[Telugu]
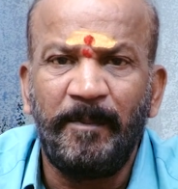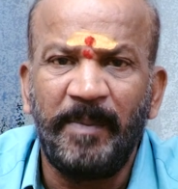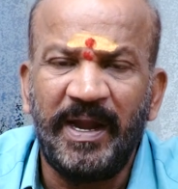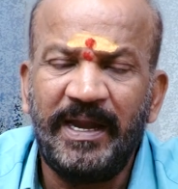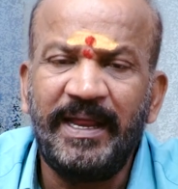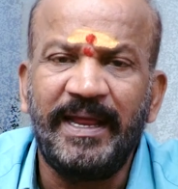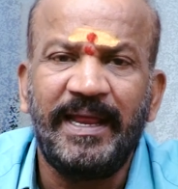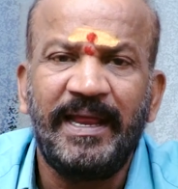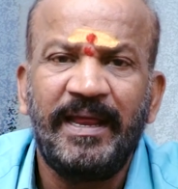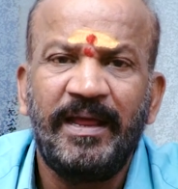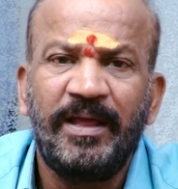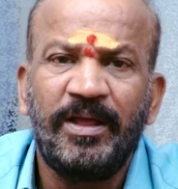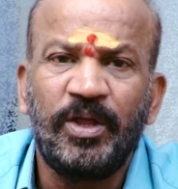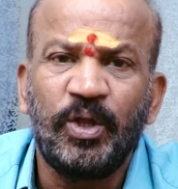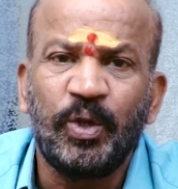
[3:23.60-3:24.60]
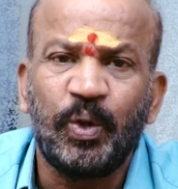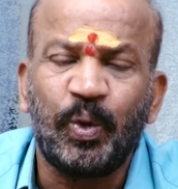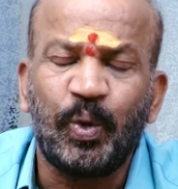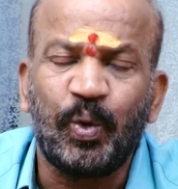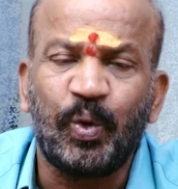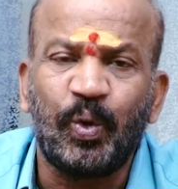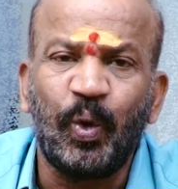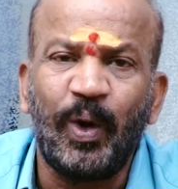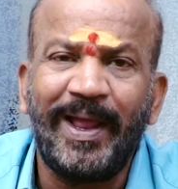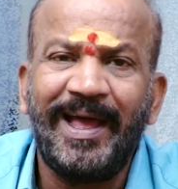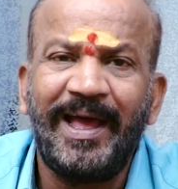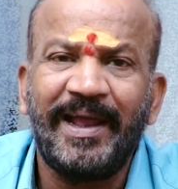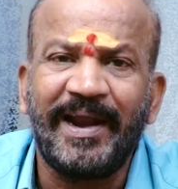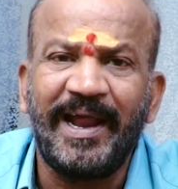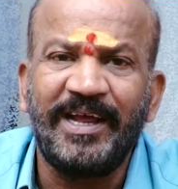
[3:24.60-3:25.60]
మళ్ళీ
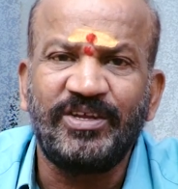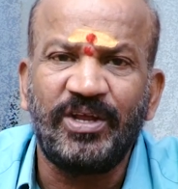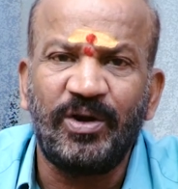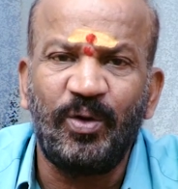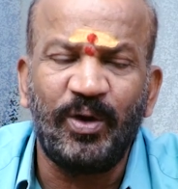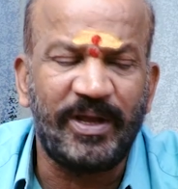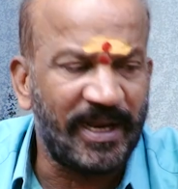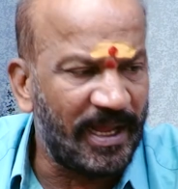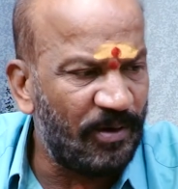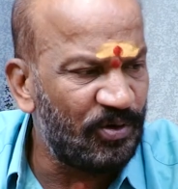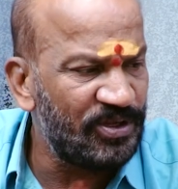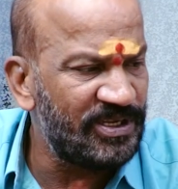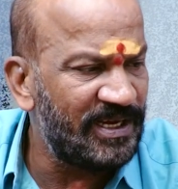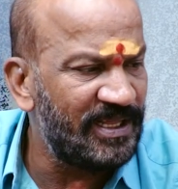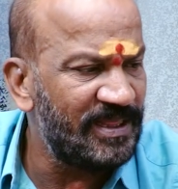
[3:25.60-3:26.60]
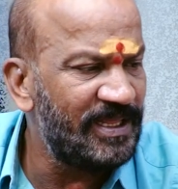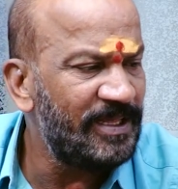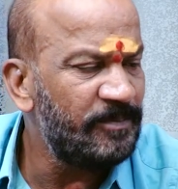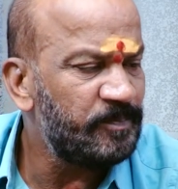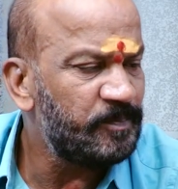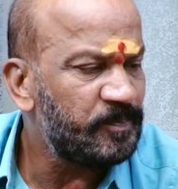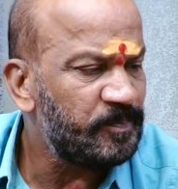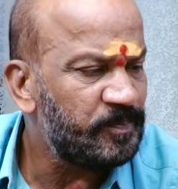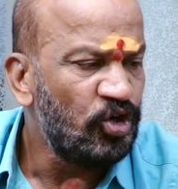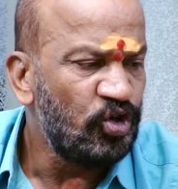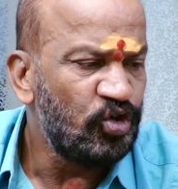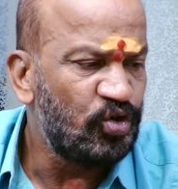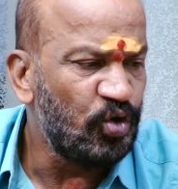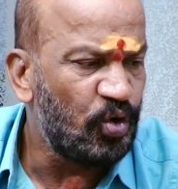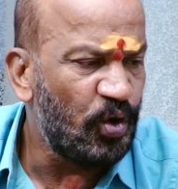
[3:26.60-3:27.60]
తులారాశిలోకి రావడం జరిగింది
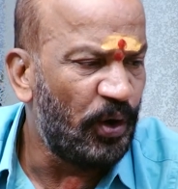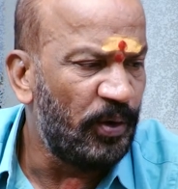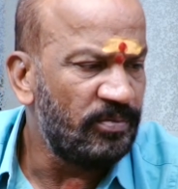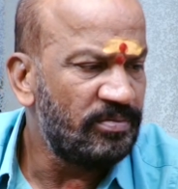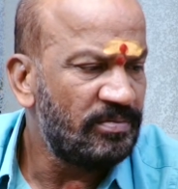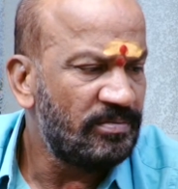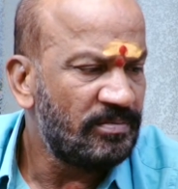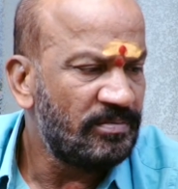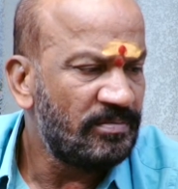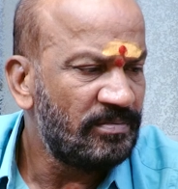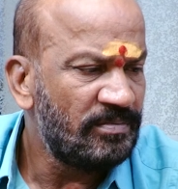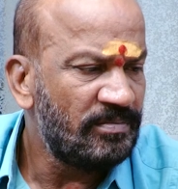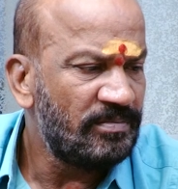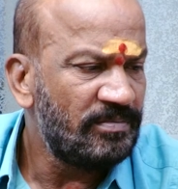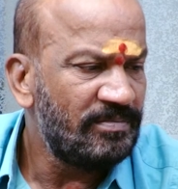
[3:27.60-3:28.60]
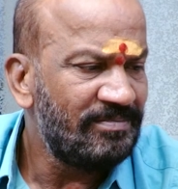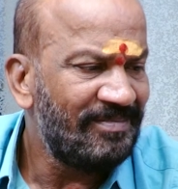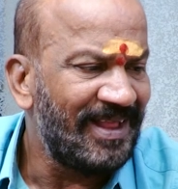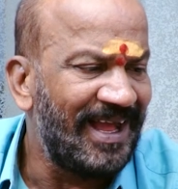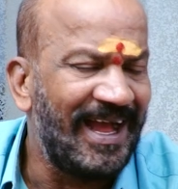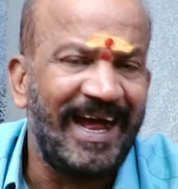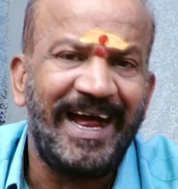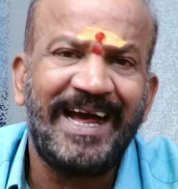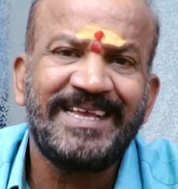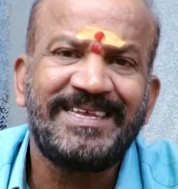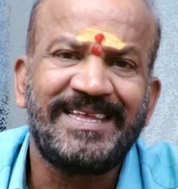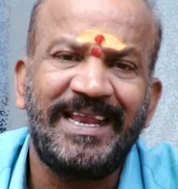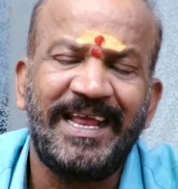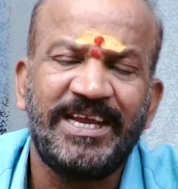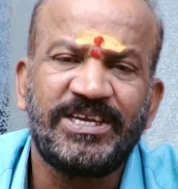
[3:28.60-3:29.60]
శుక్రుడు
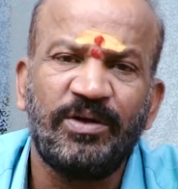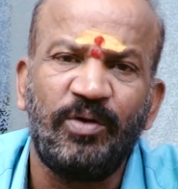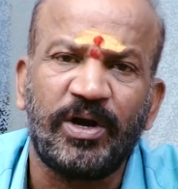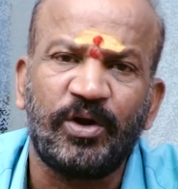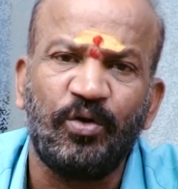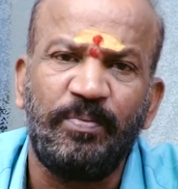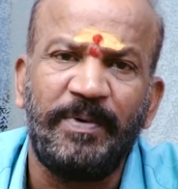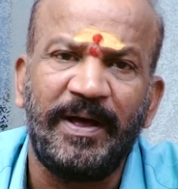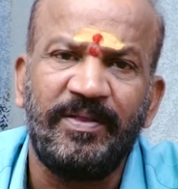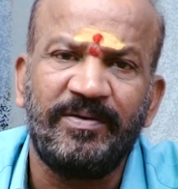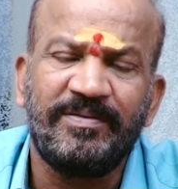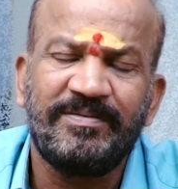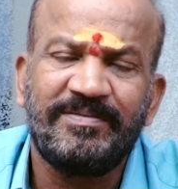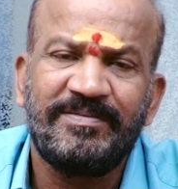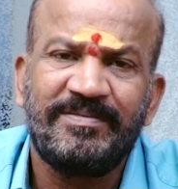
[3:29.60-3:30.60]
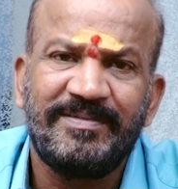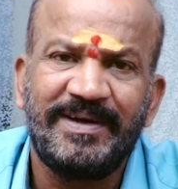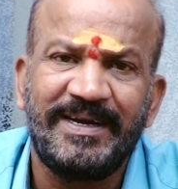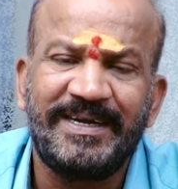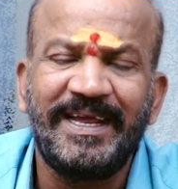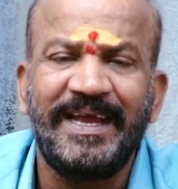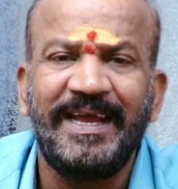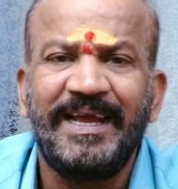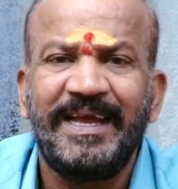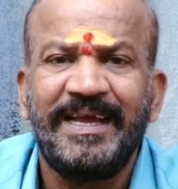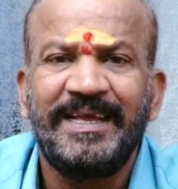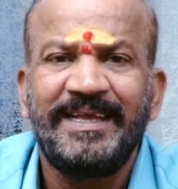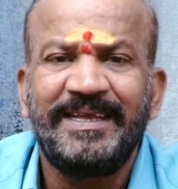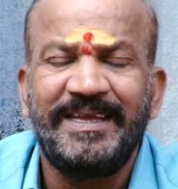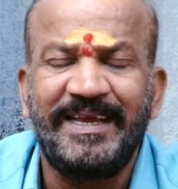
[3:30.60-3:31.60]
ఆశ్లేష ఒకటో పాదం అంటే
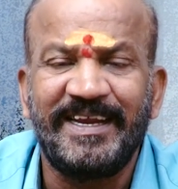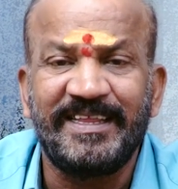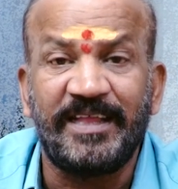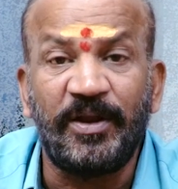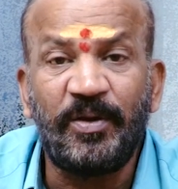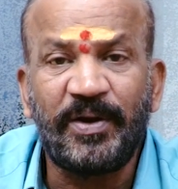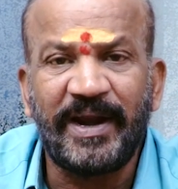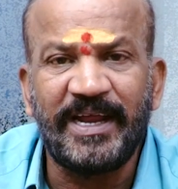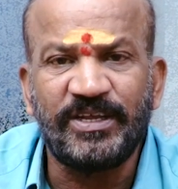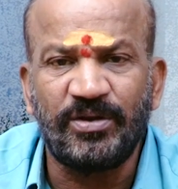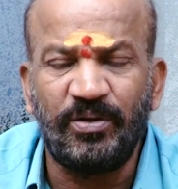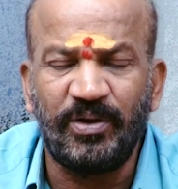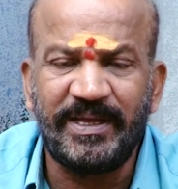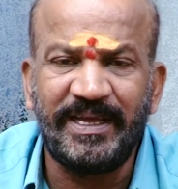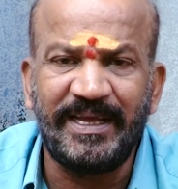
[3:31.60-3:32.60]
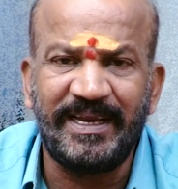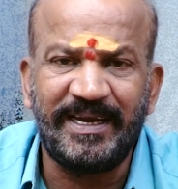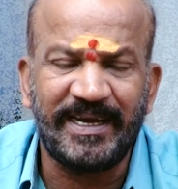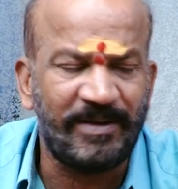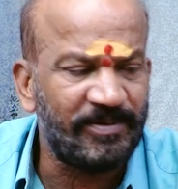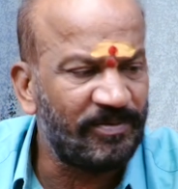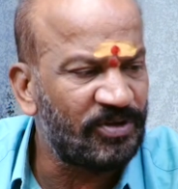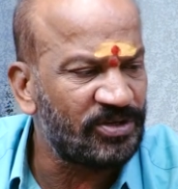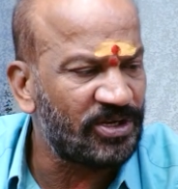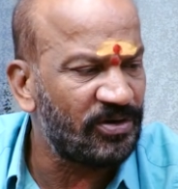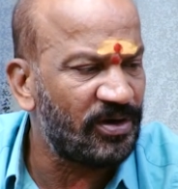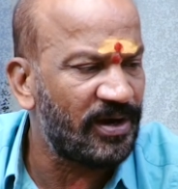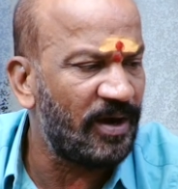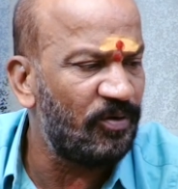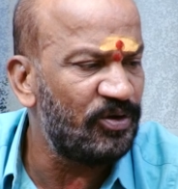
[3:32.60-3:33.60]
ఈయన ధనుర్రాశిలోకి నవాంశ
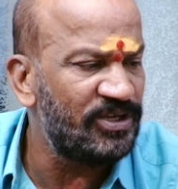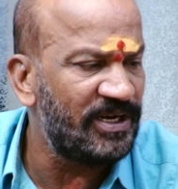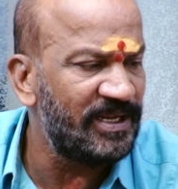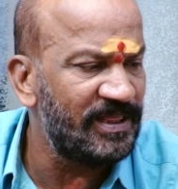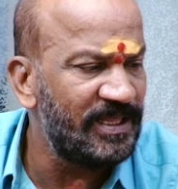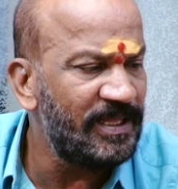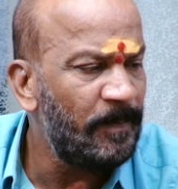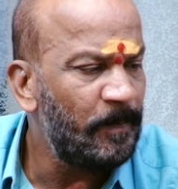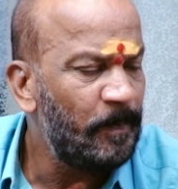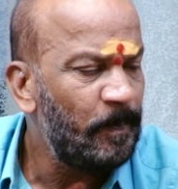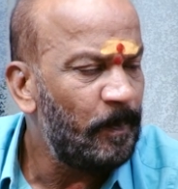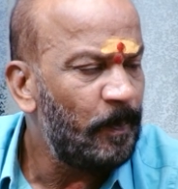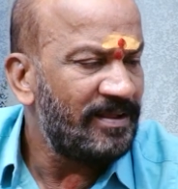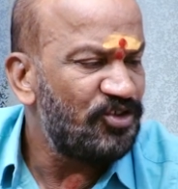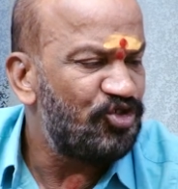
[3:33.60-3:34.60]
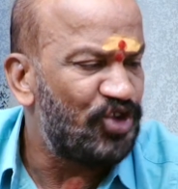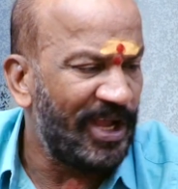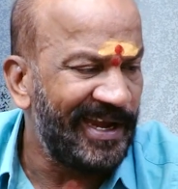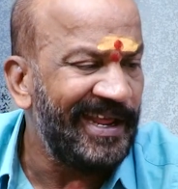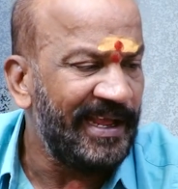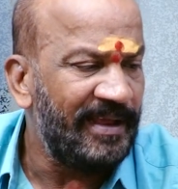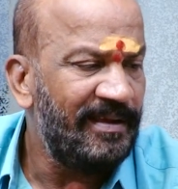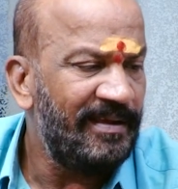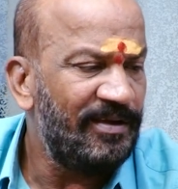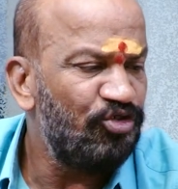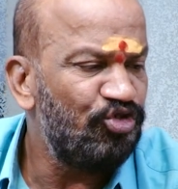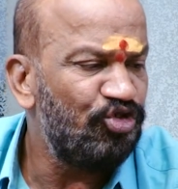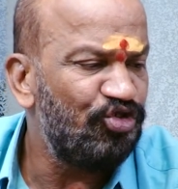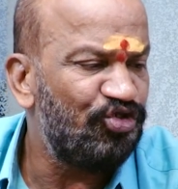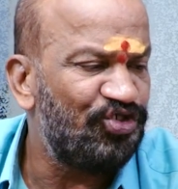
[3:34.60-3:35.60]
చాట్లు రావడం జరిగింది శని
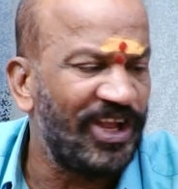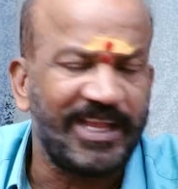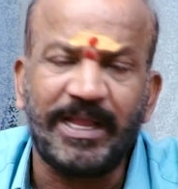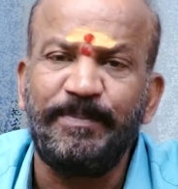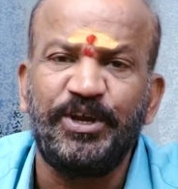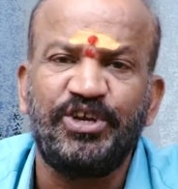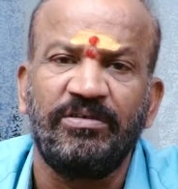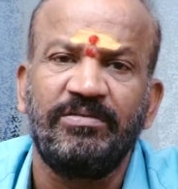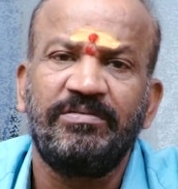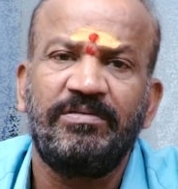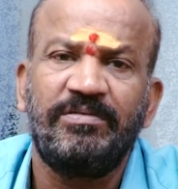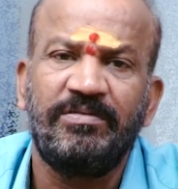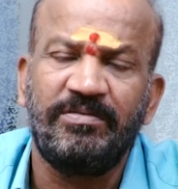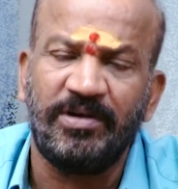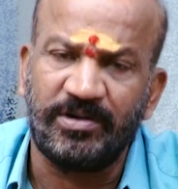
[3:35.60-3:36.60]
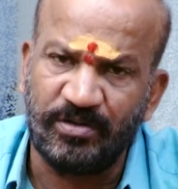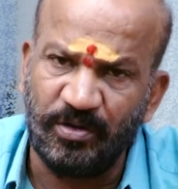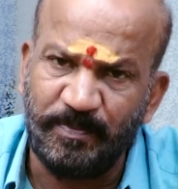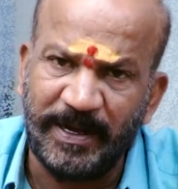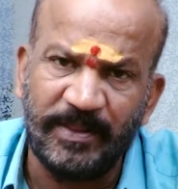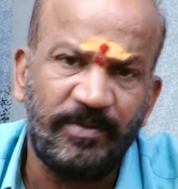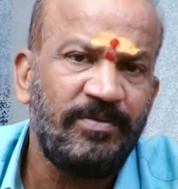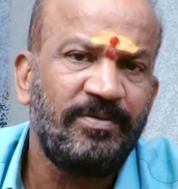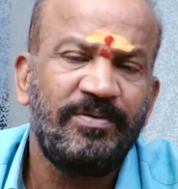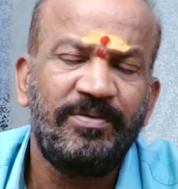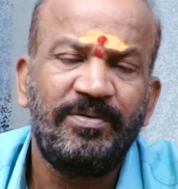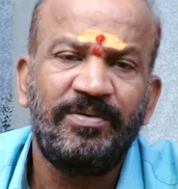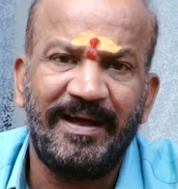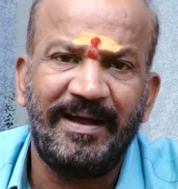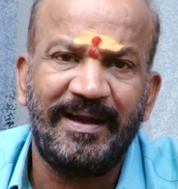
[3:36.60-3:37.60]
శతభిషం ఒకటో పాదం
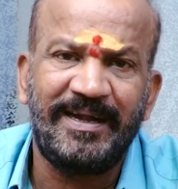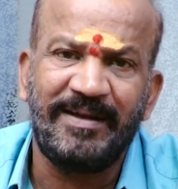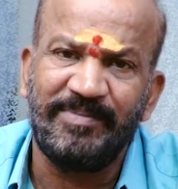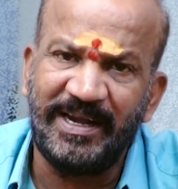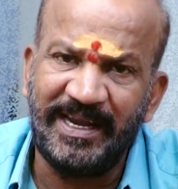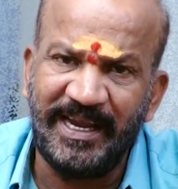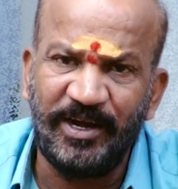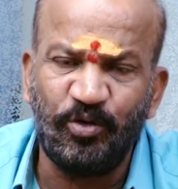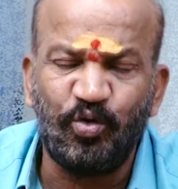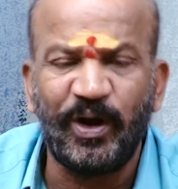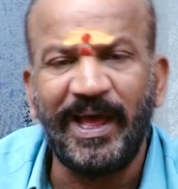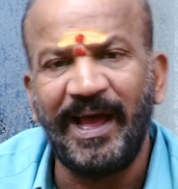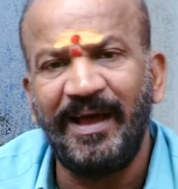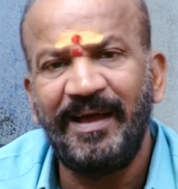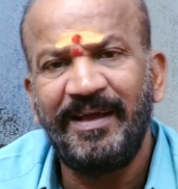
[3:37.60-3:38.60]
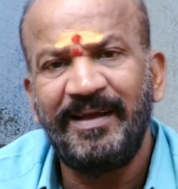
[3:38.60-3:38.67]
అంటే మళ్ళీ ఈయన కూడా